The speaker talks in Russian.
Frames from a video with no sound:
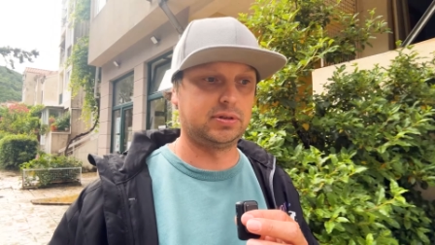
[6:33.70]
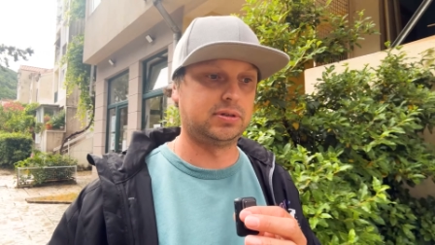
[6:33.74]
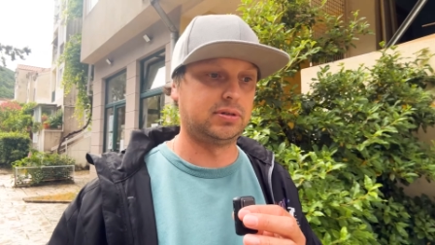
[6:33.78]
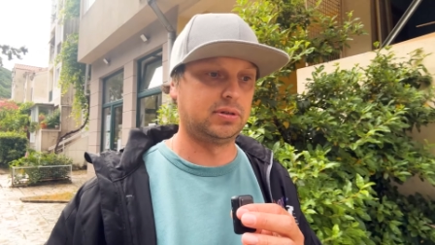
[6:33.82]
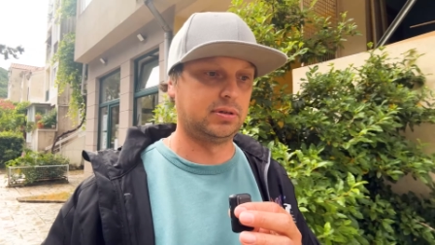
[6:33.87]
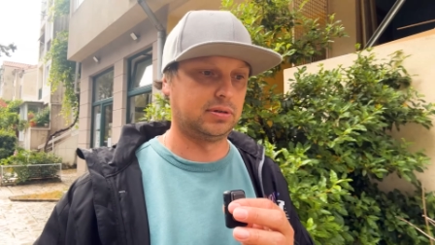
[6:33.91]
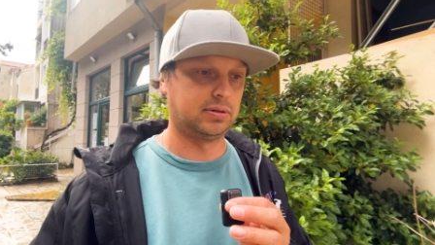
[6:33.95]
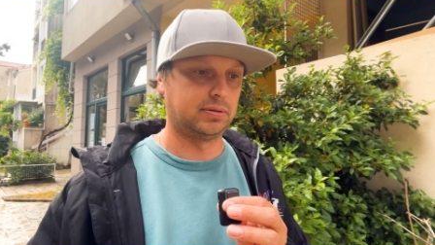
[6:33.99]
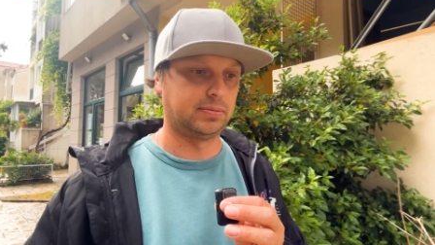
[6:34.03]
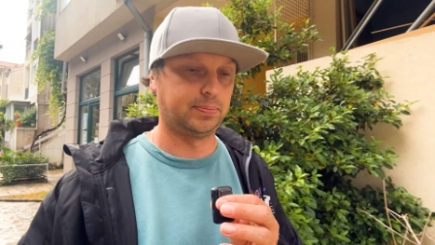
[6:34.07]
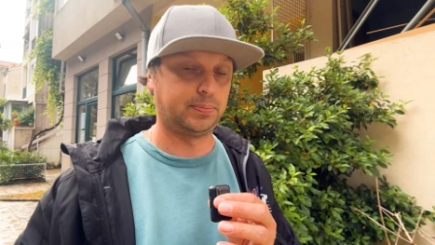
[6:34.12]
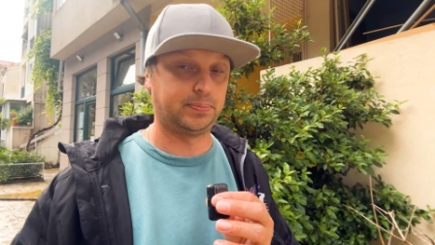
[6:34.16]

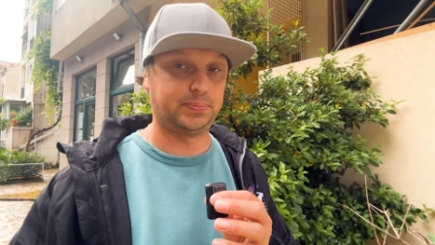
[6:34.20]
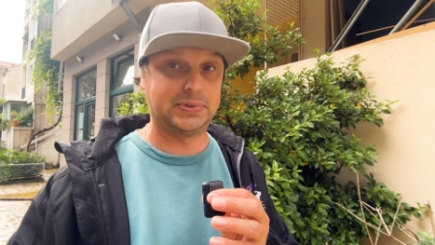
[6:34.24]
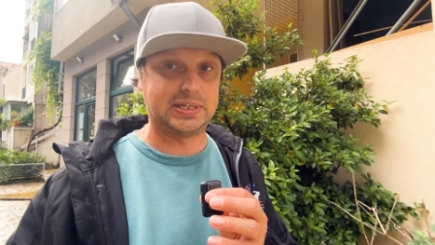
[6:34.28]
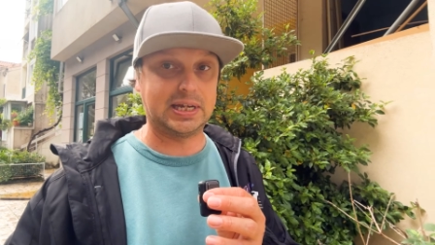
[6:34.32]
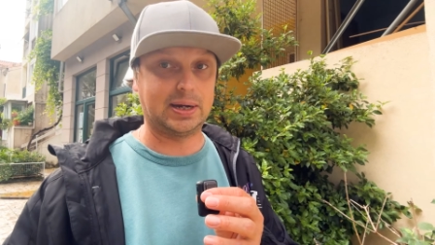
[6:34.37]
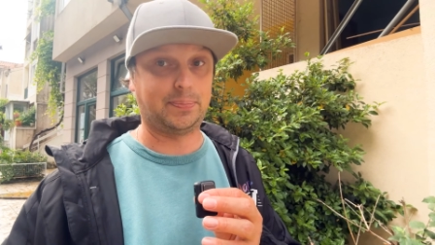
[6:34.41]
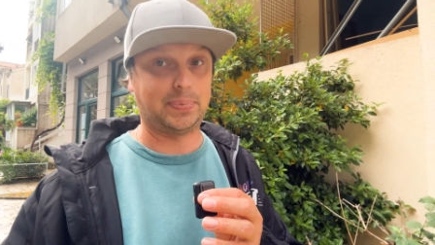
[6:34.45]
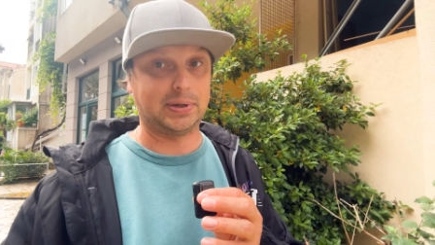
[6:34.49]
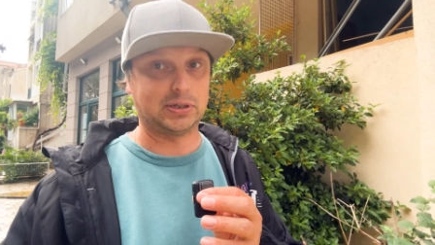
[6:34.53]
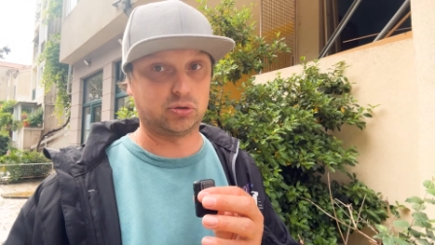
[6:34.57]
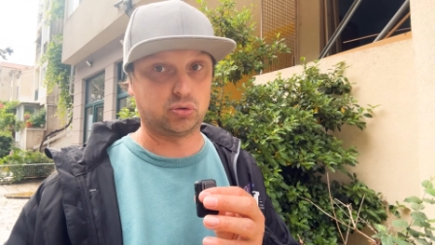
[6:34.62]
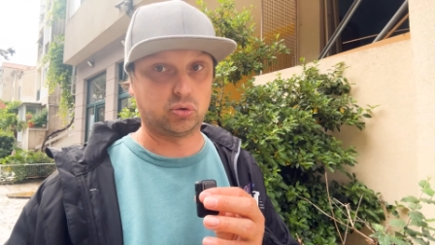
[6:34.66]
э,
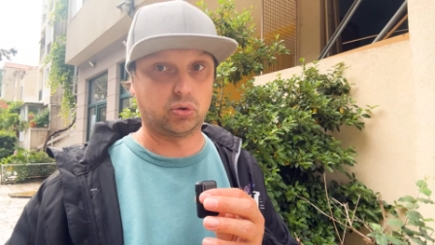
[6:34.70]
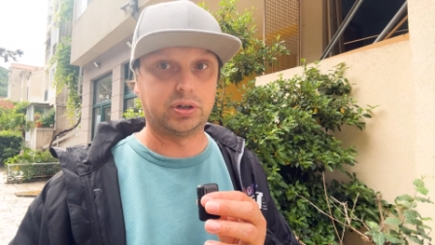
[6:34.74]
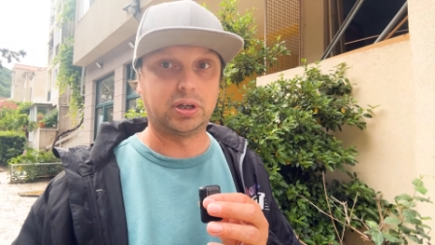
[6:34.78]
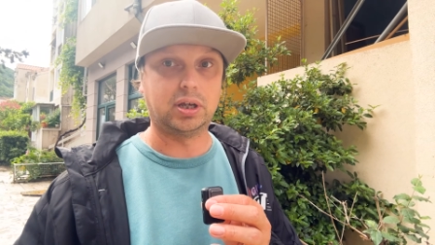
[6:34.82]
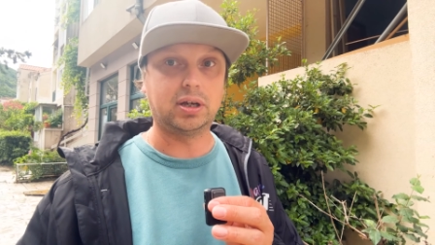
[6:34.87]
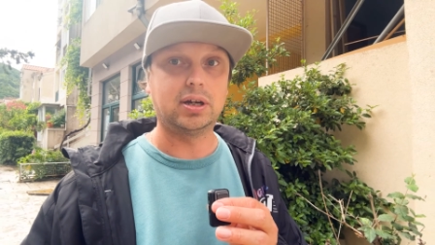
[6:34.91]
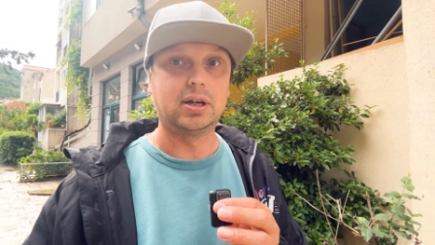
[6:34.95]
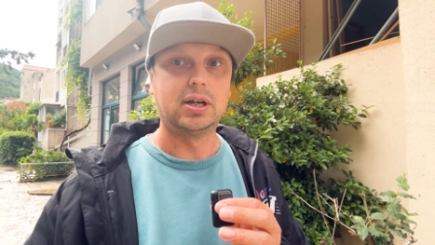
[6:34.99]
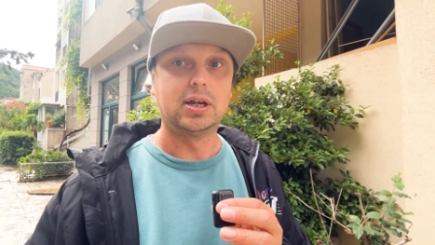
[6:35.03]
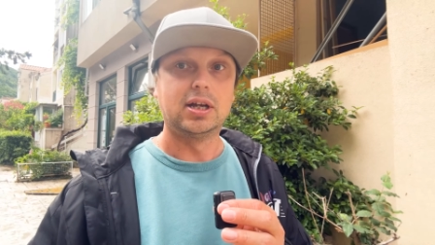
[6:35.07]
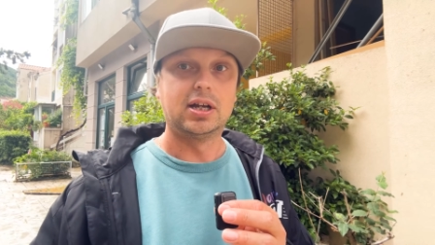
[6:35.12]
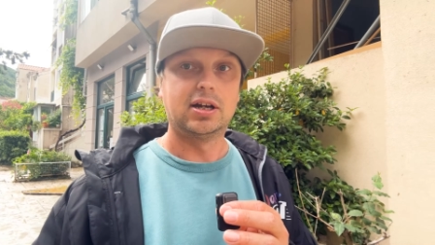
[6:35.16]

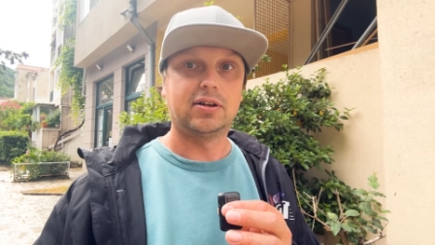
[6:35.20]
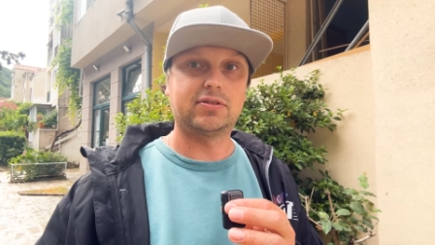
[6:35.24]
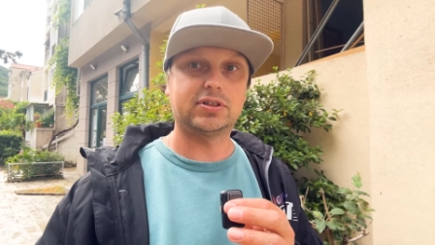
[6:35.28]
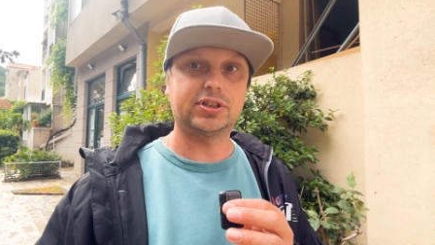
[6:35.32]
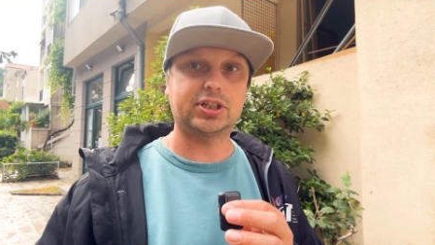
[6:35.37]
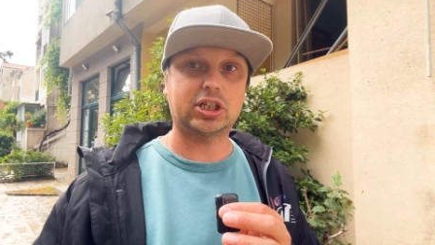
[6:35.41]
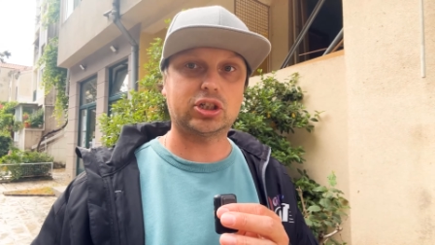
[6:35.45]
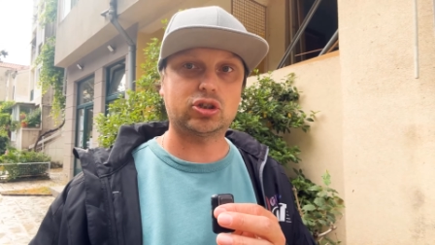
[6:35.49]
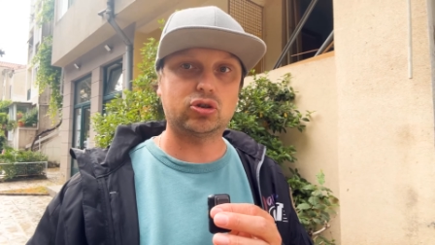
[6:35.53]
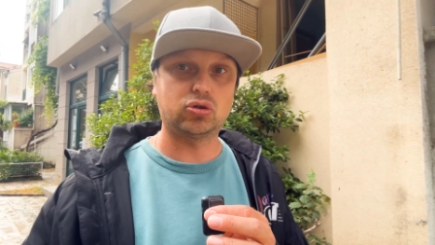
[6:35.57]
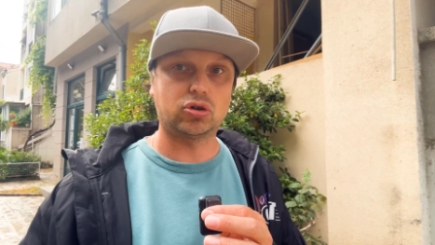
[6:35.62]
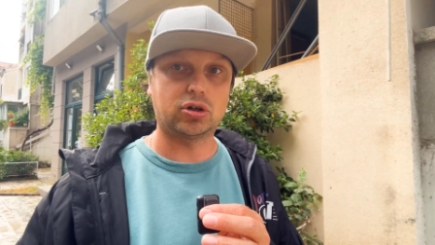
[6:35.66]
диапазоне
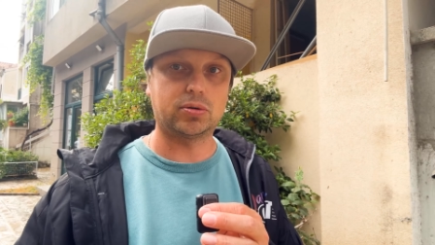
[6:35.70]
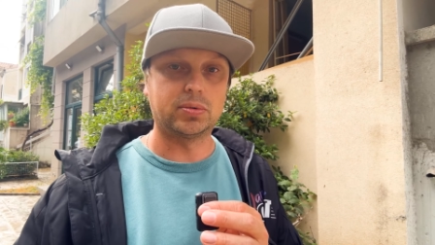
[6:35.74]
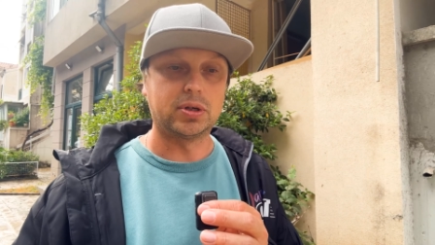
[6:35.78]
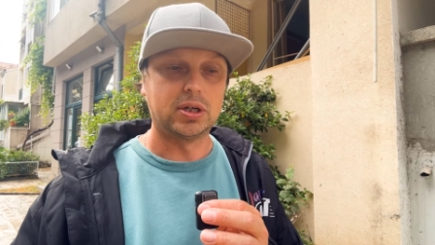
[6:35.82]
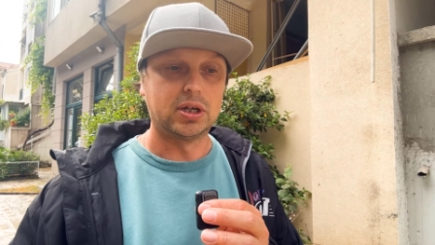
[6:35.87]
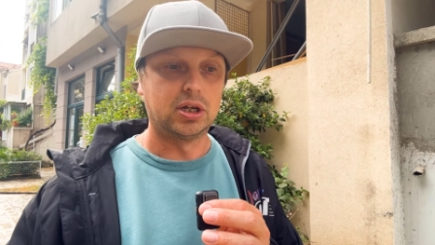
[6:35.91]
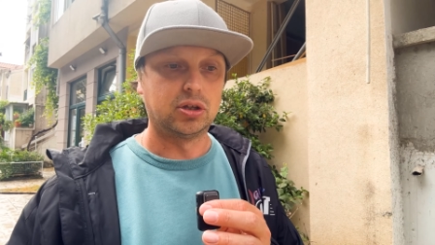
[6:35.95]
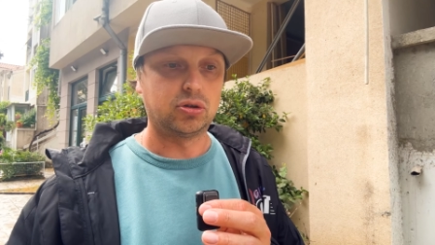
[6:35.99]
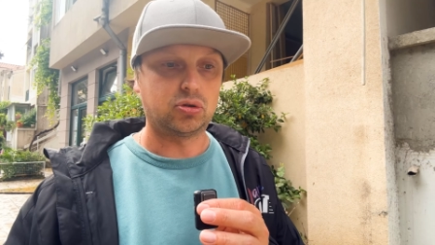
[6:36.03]
возрастном,